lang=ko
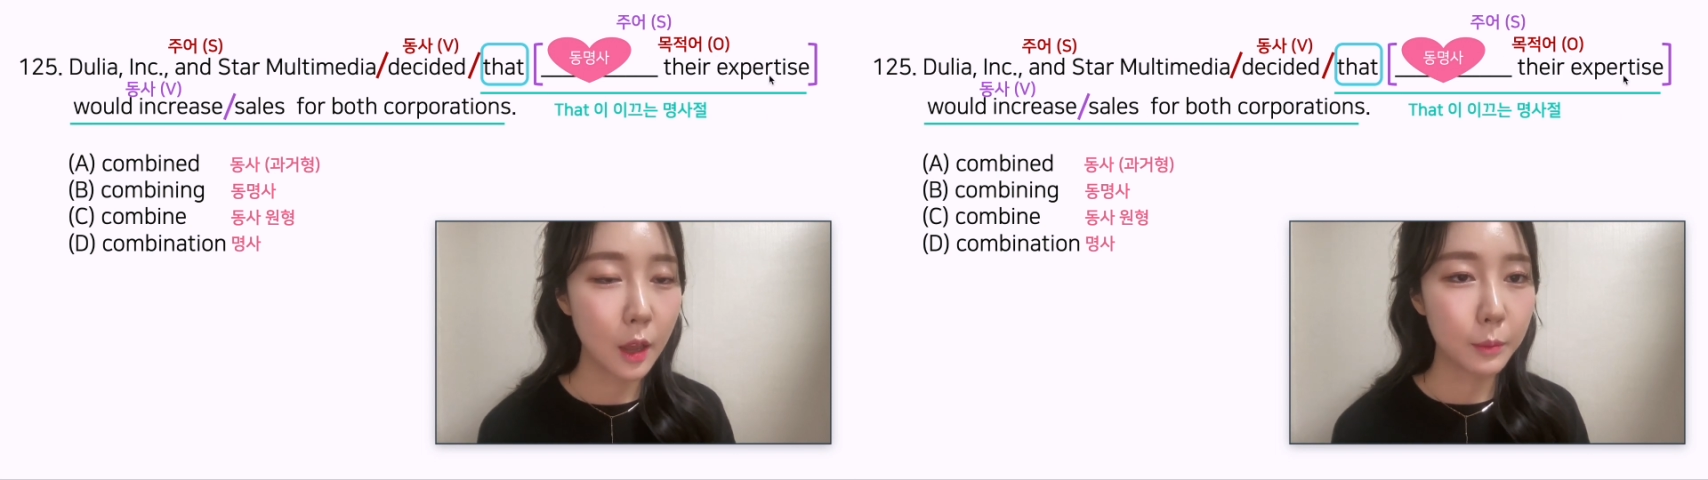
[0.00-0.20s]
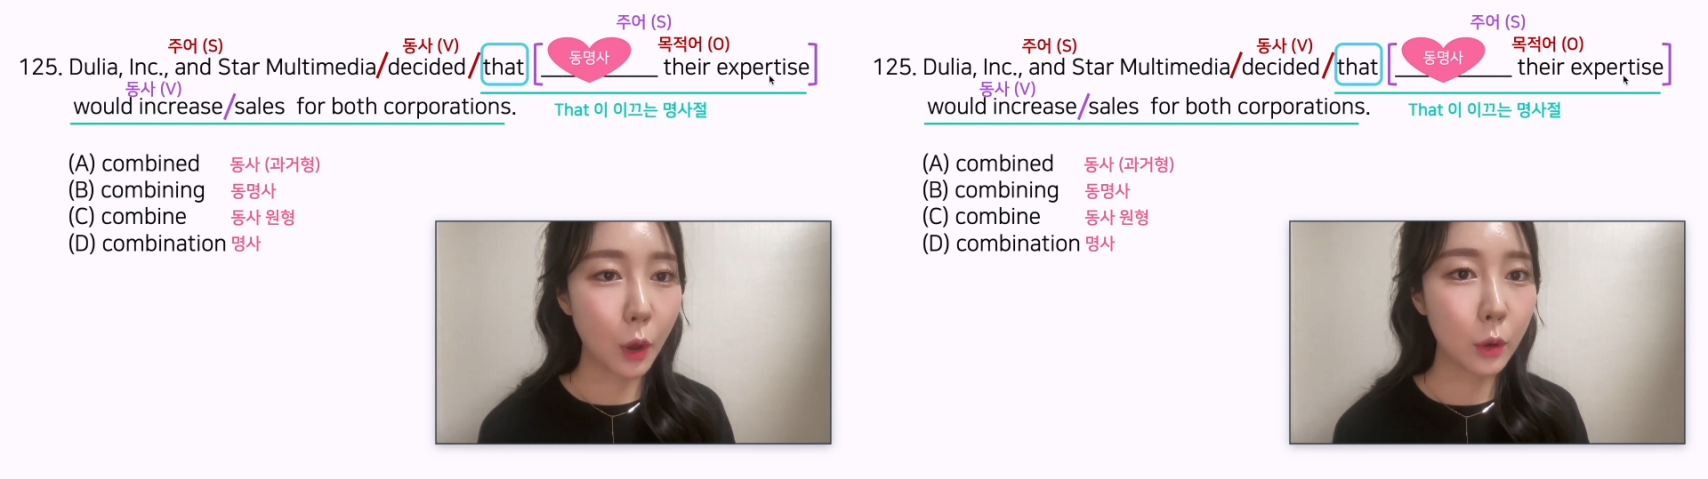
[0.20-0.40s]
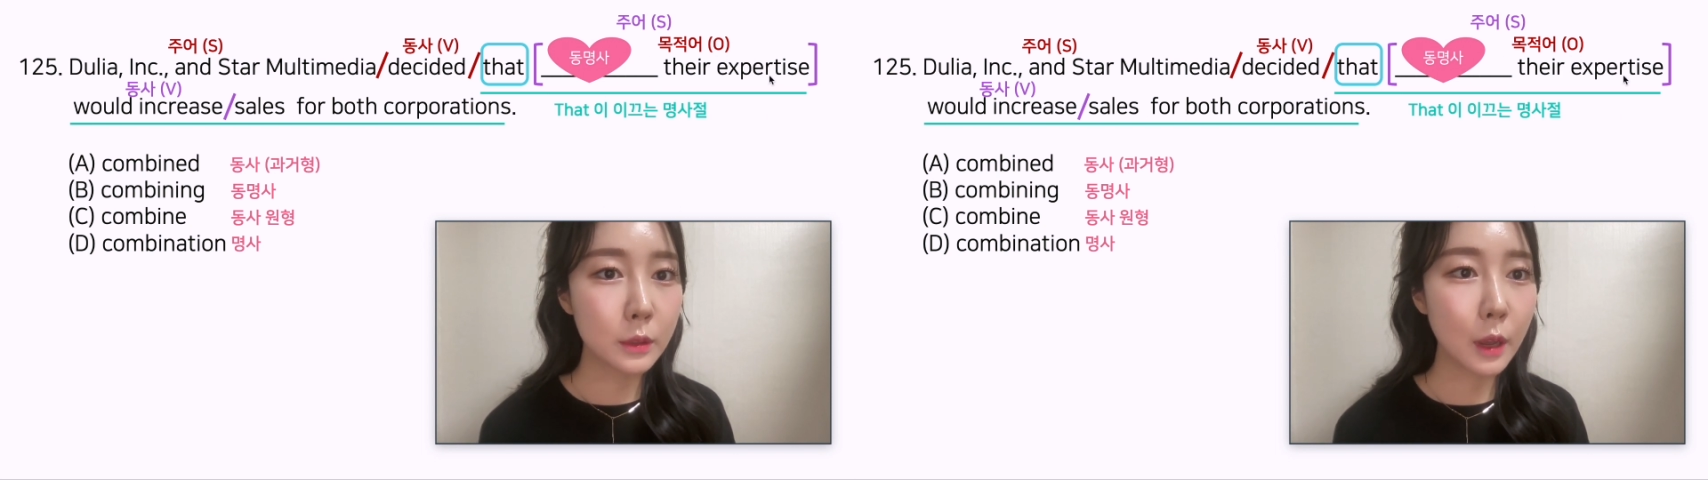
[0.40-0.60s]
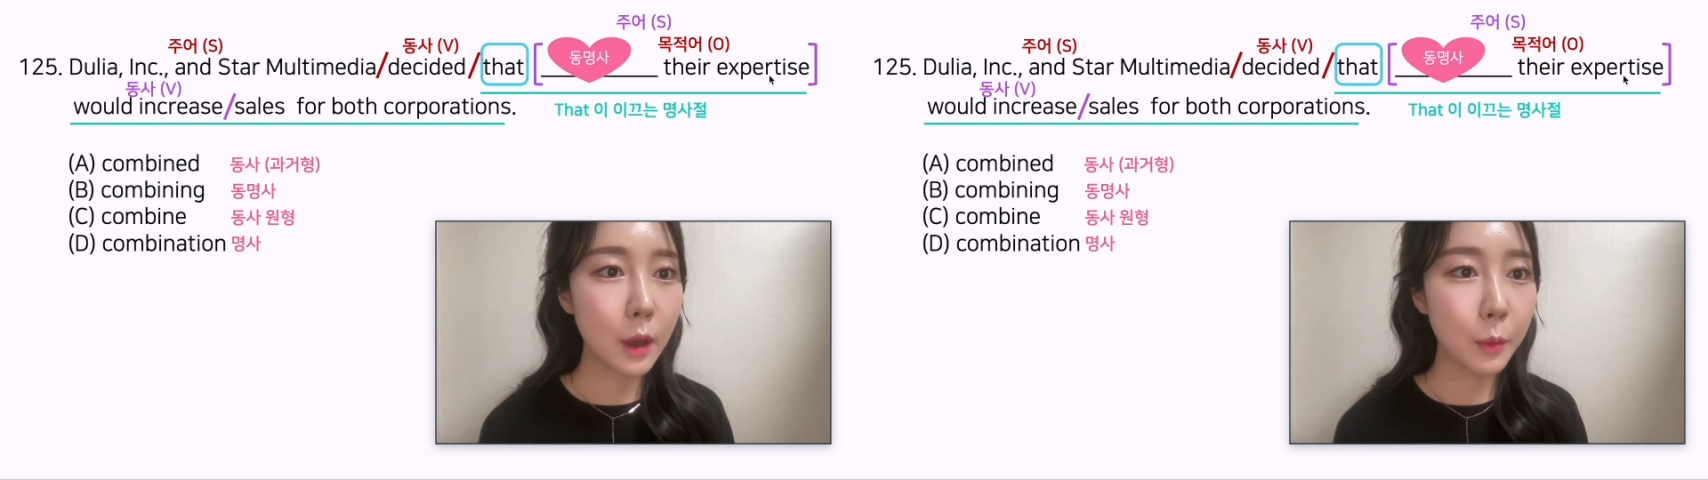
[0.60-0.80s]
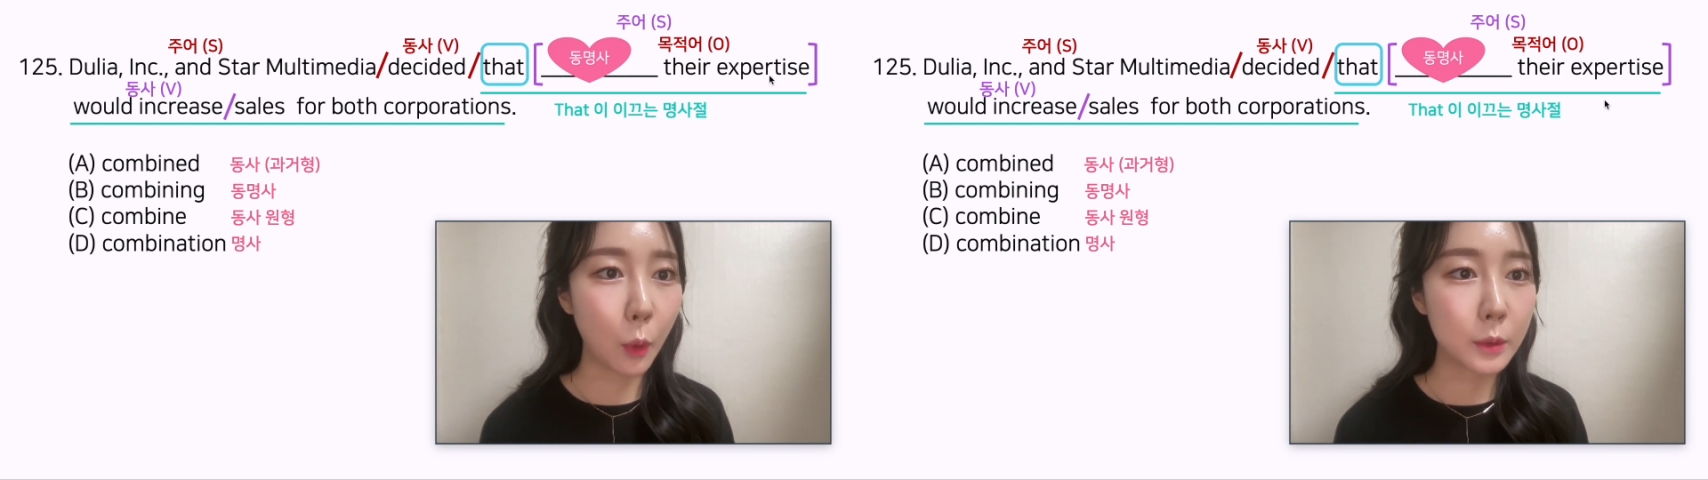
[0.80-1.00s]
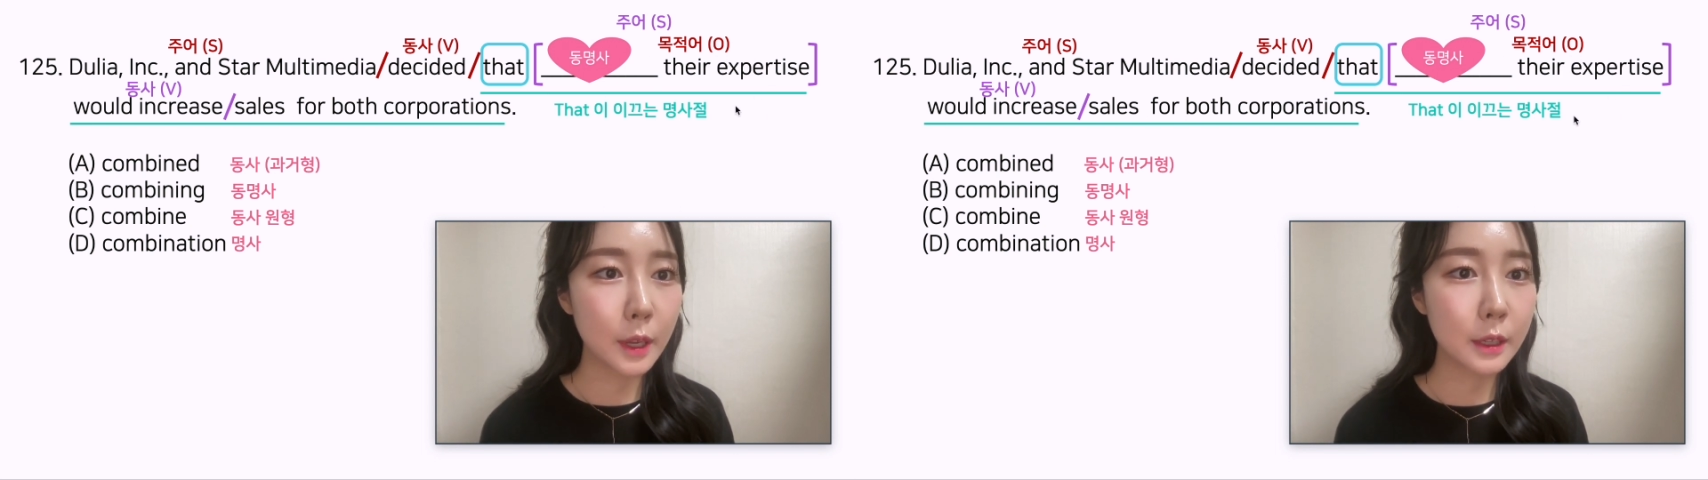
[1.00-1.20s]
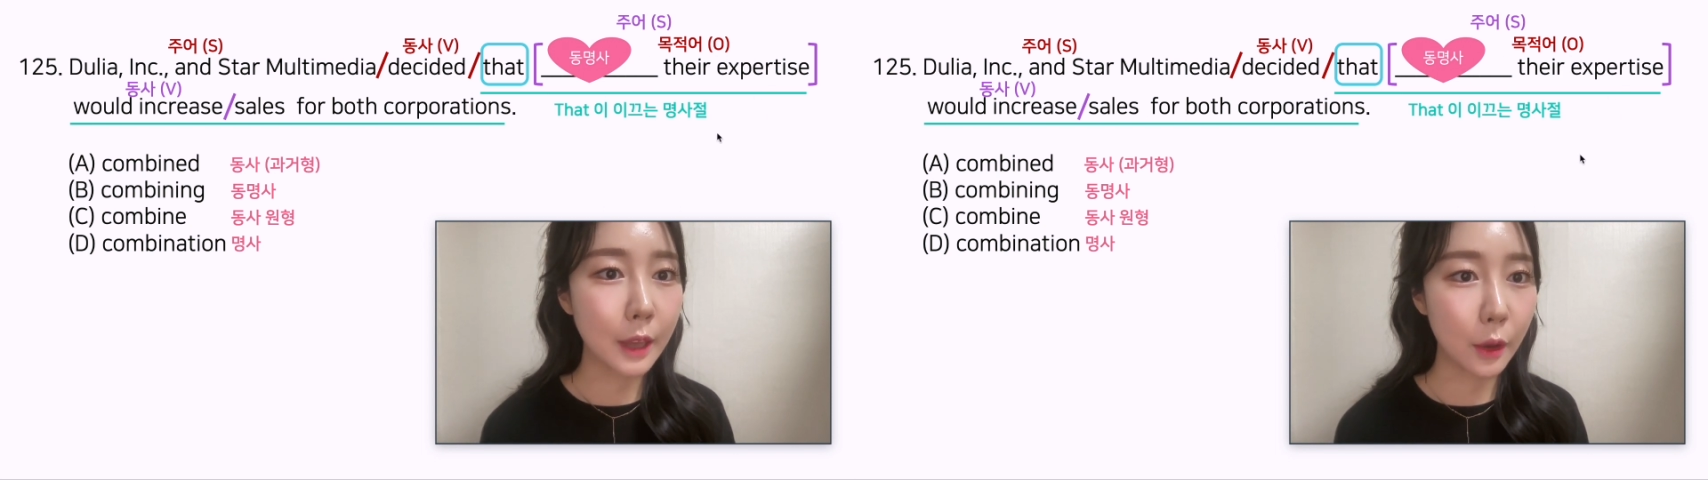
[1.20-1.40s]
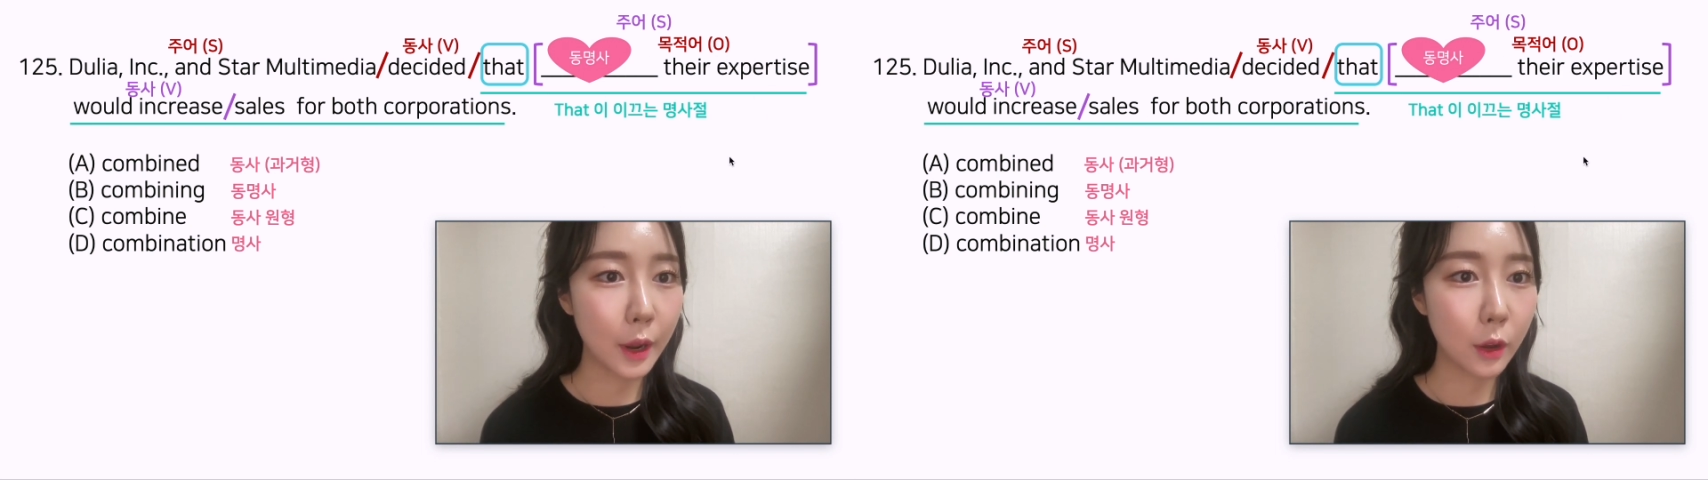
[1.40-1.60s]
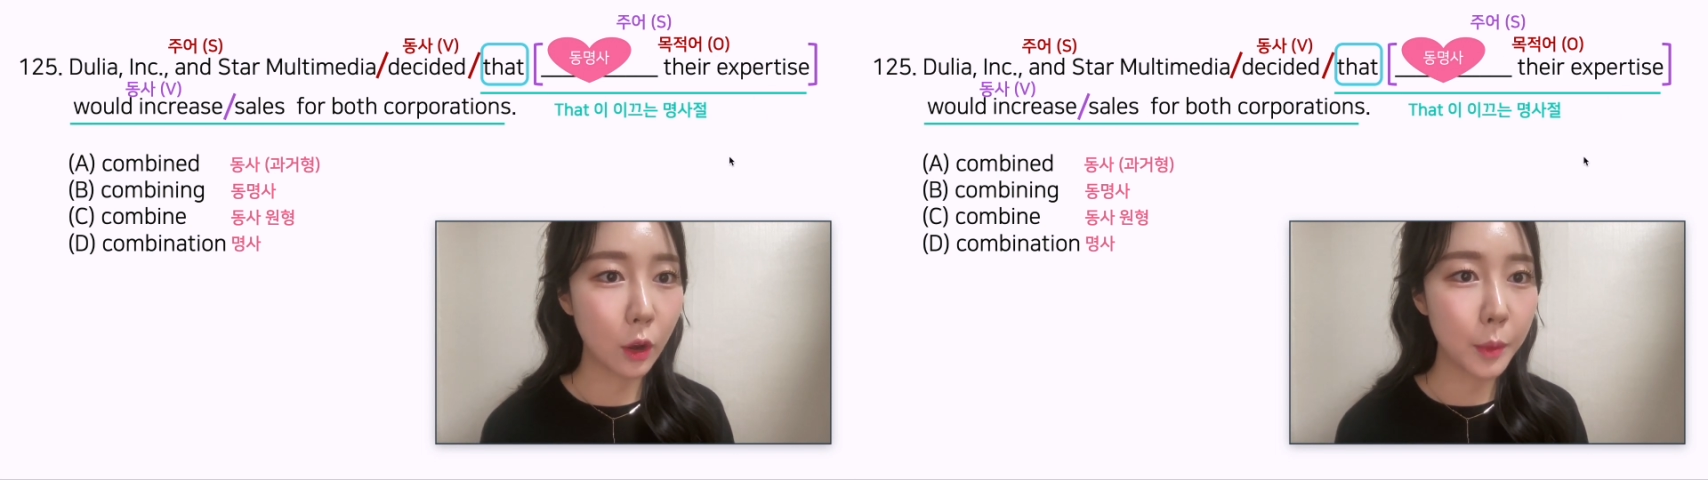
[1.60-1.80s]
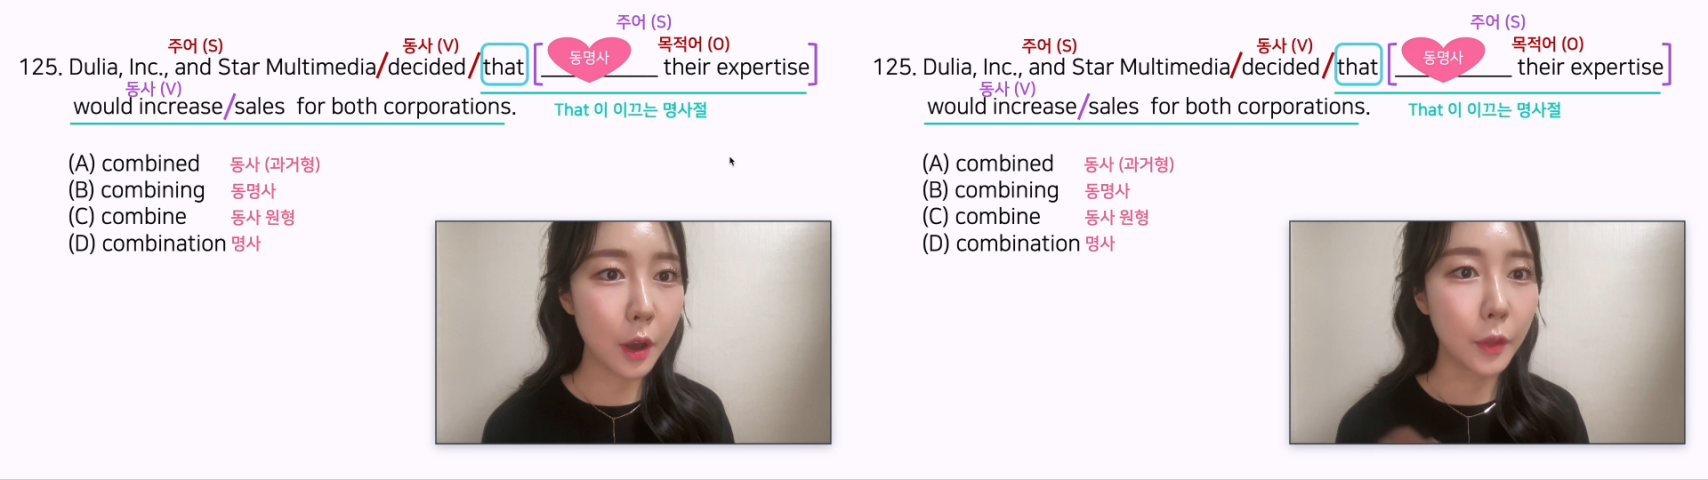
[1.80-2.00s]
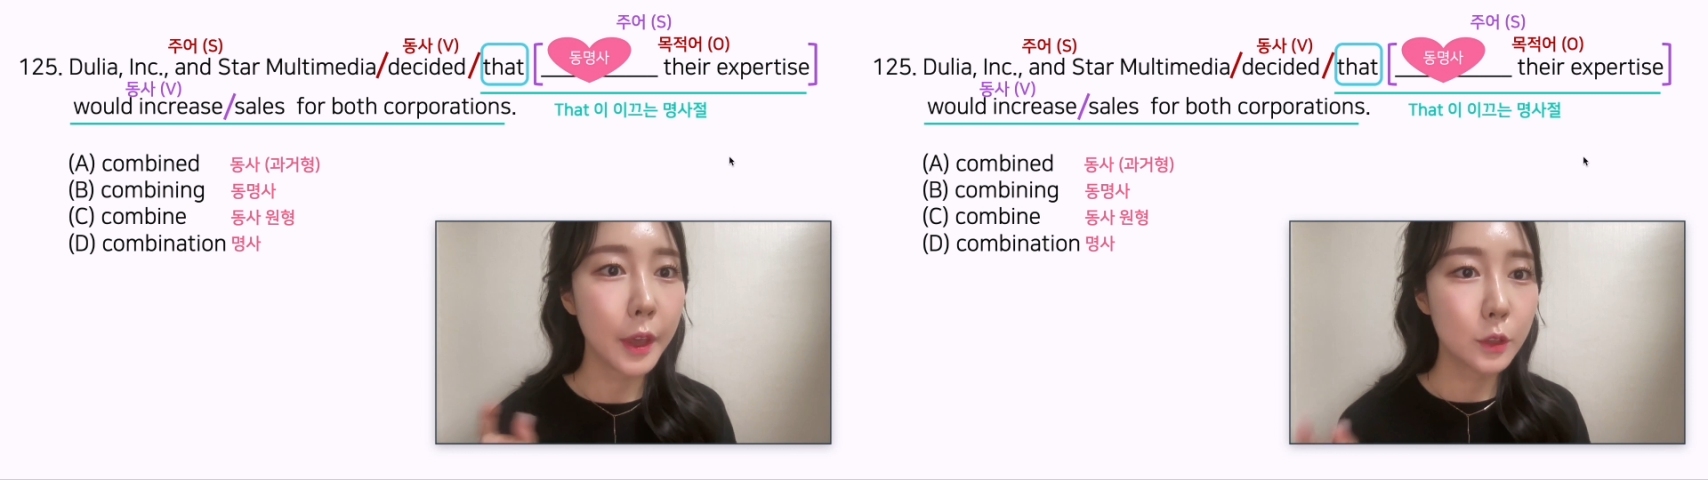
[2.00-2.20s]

명사와 명사를 나열할 거면